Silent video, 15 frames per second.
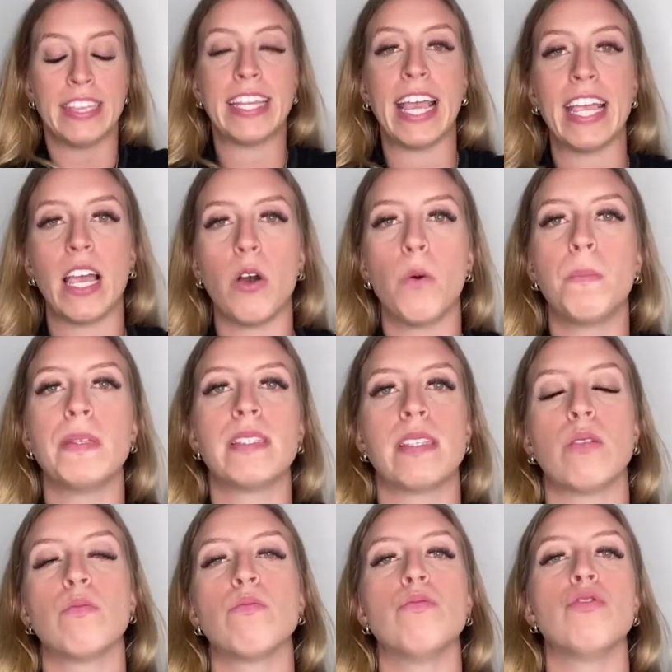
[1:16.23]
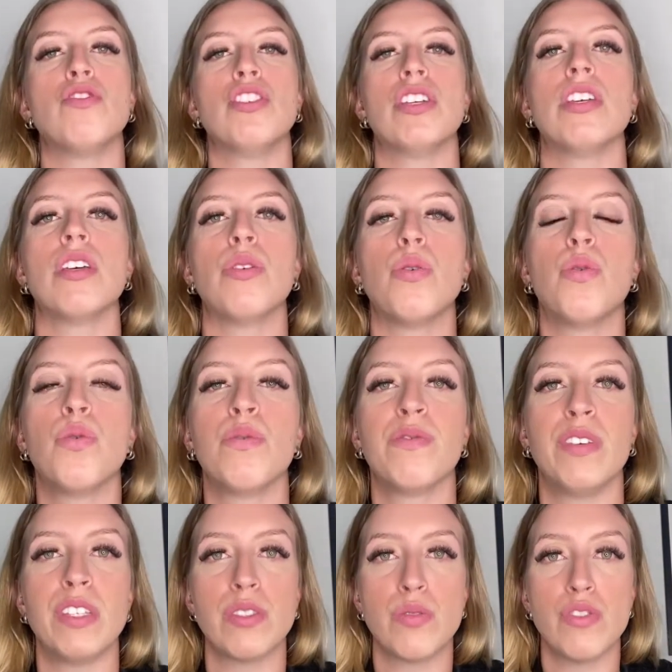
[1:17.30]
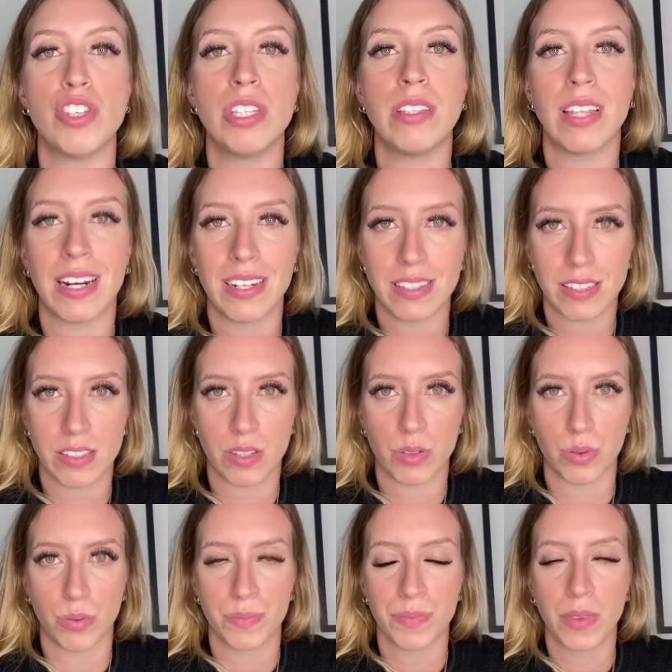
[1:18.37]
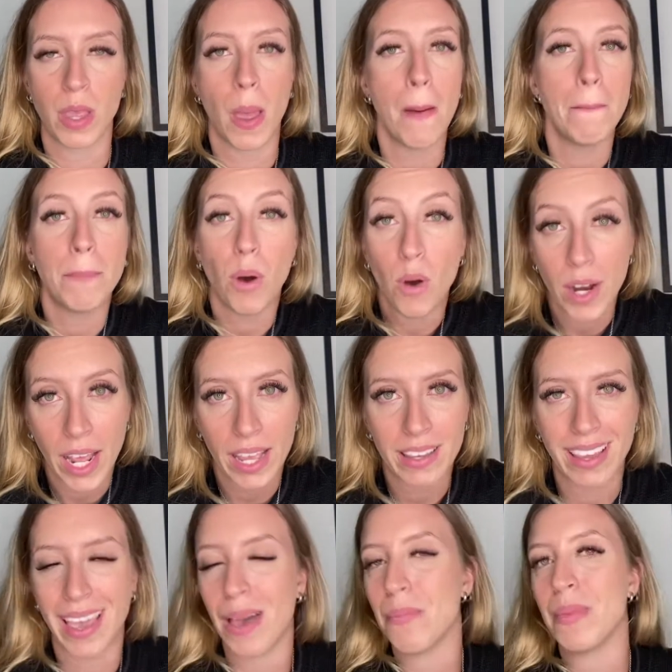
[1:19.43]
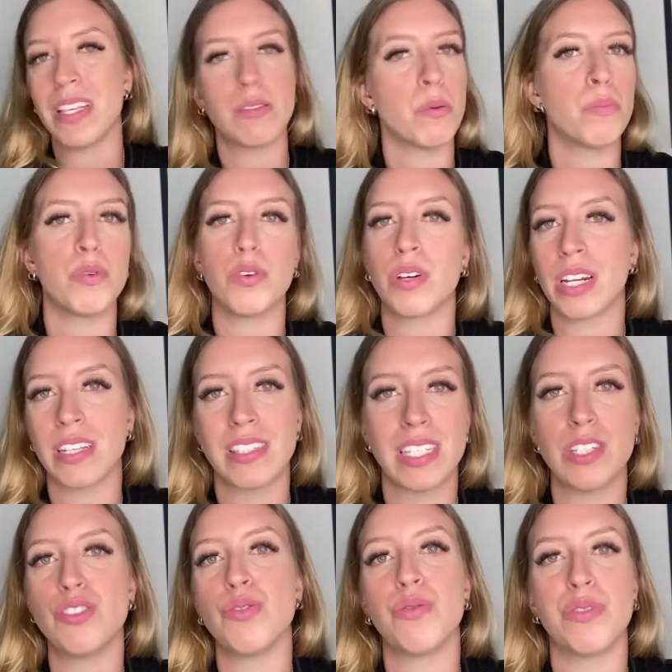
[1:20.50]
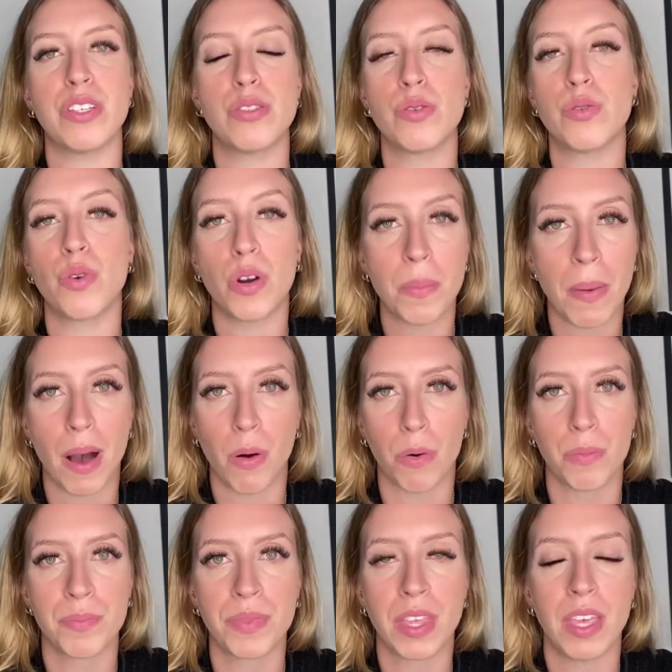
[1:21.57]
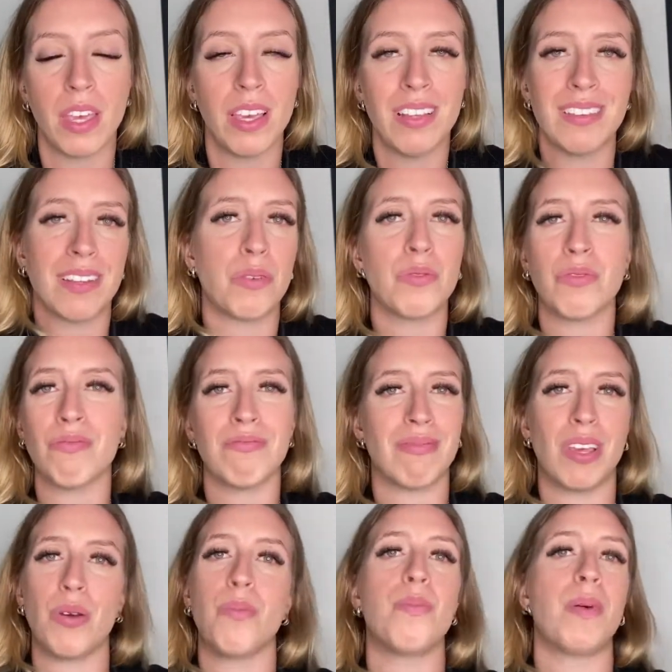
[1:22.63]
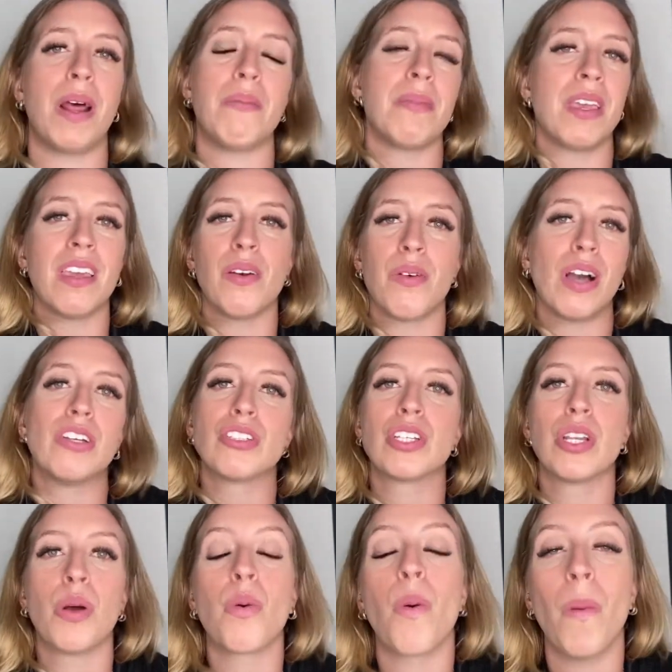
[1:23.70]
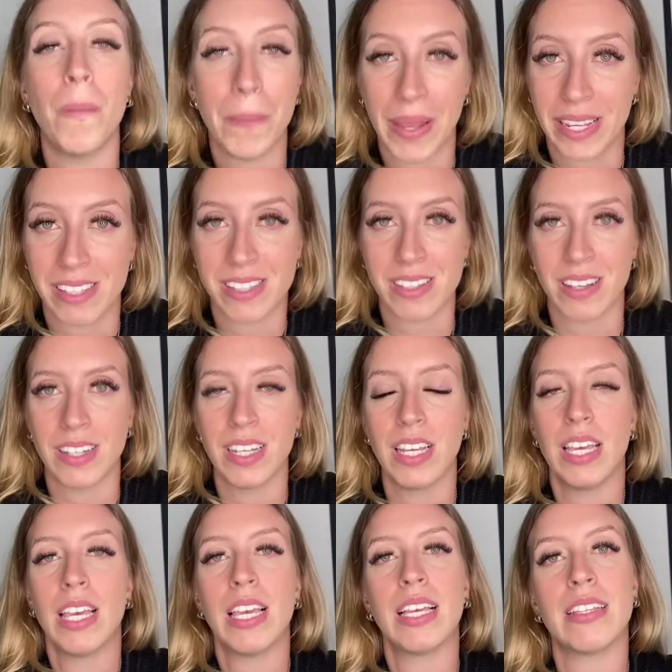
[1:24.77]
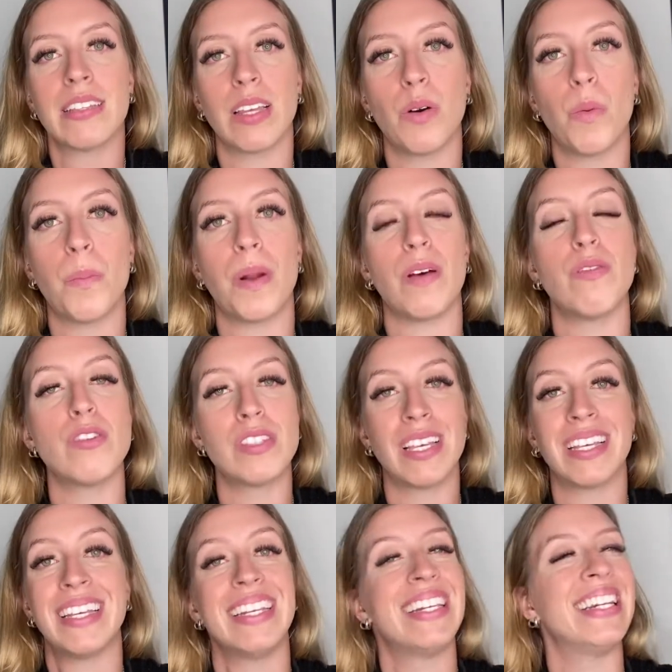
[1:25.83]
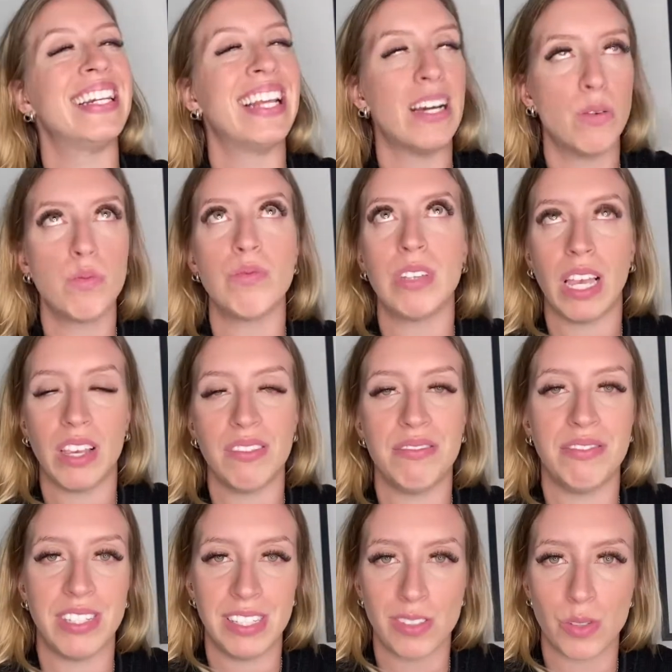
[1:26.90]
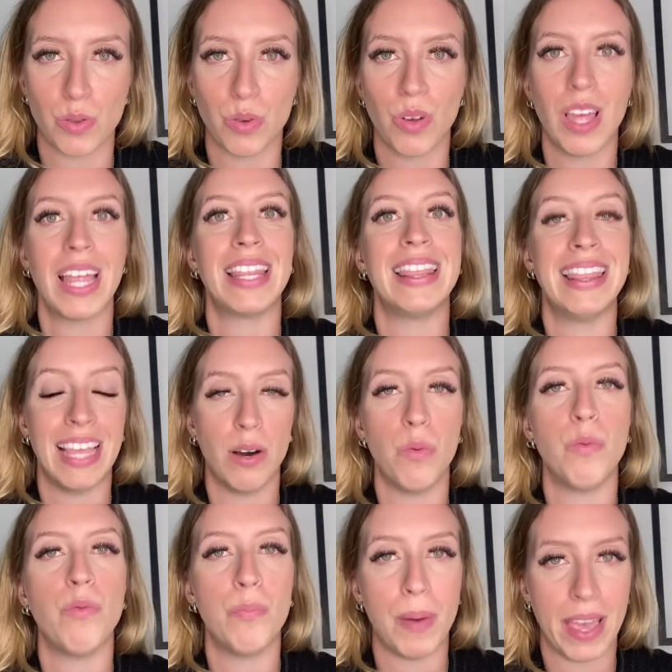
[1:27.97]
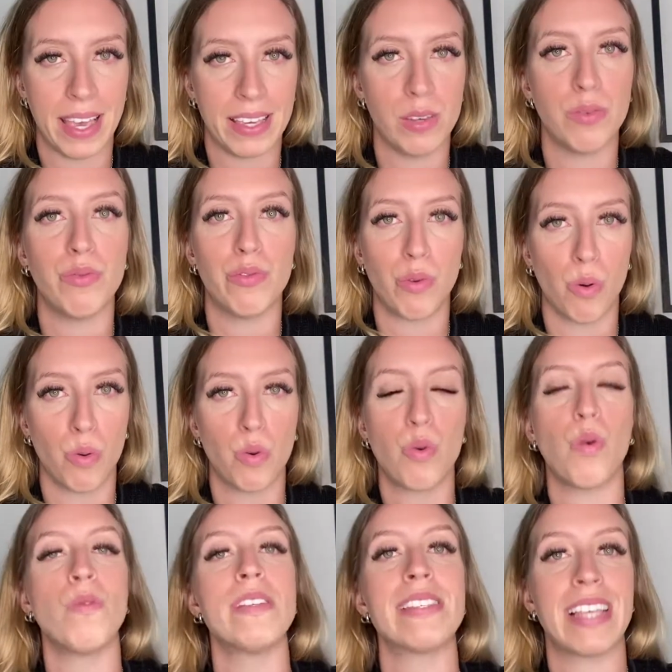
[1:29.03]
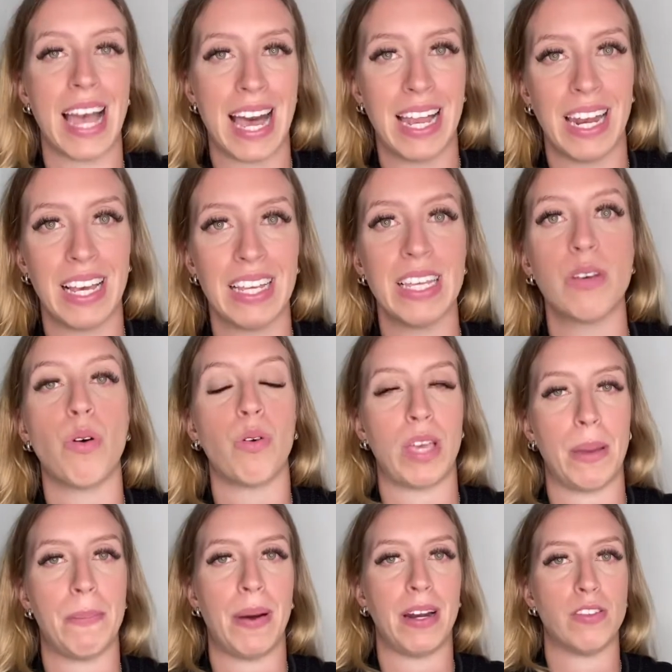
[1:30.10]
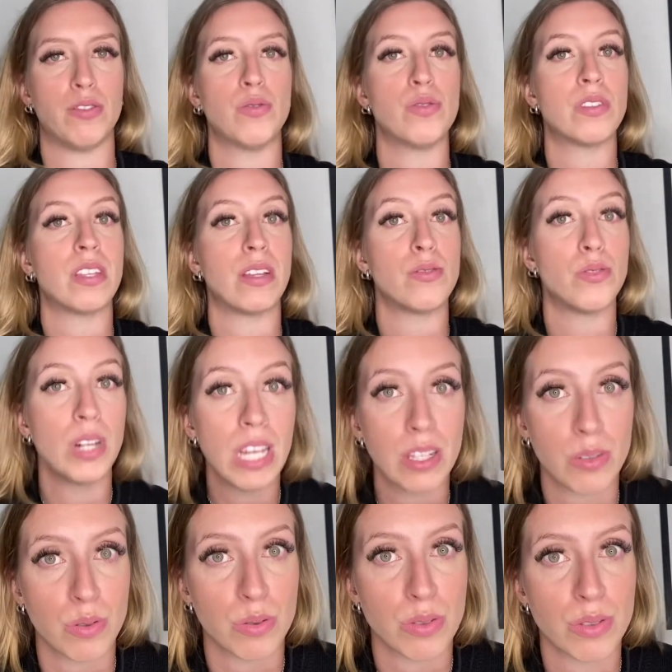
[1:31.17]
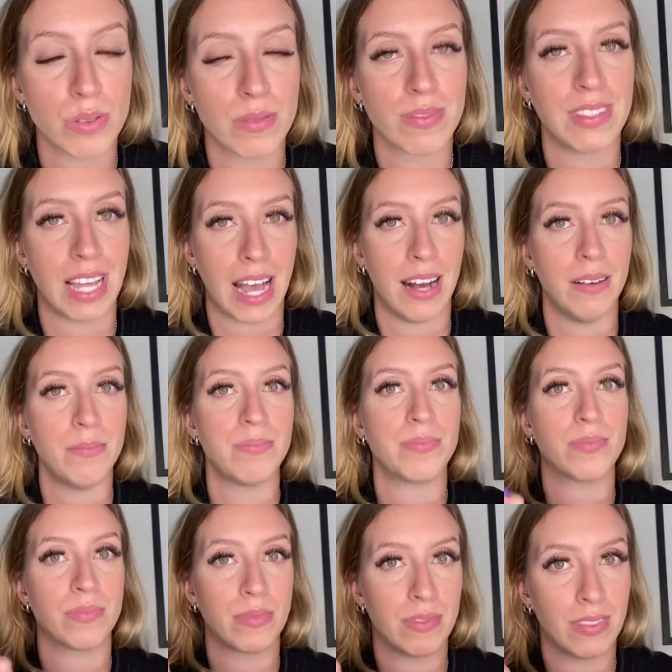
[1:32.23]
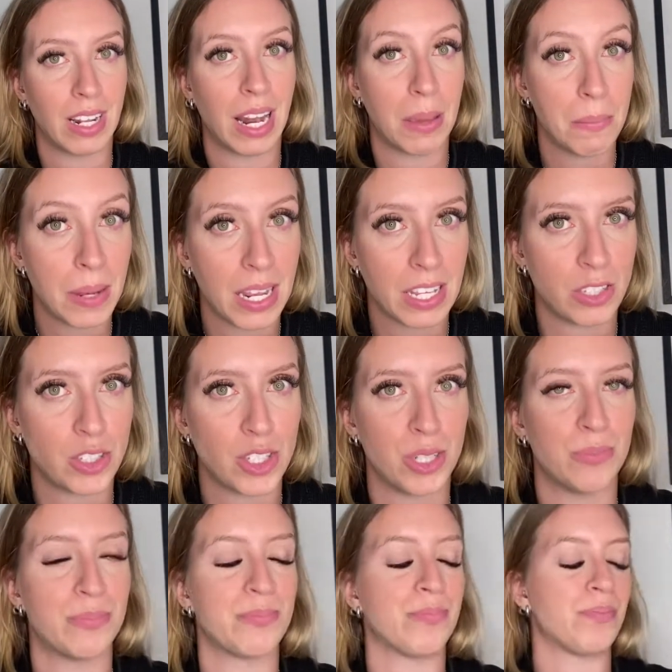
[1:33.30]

Tem a opção de um visto de trânsito, porém é a mesma burocracia de um visto normal. Então, eu, pra mim, eu acho que não compensa. Então, para você que não tem visto, não pegue um voo com escala em qualquer parte dos Estados Unidos, tá? Lembrete.